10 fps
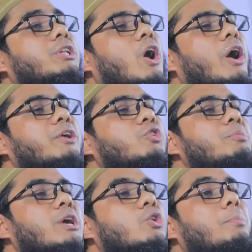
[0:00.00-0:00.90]
দইতে হয়
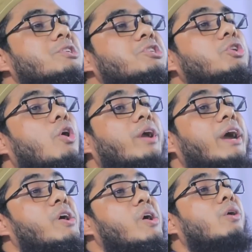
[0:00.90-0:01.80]
তুমি এত বেশি দাও
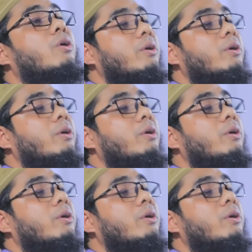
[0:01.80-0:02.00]
কেন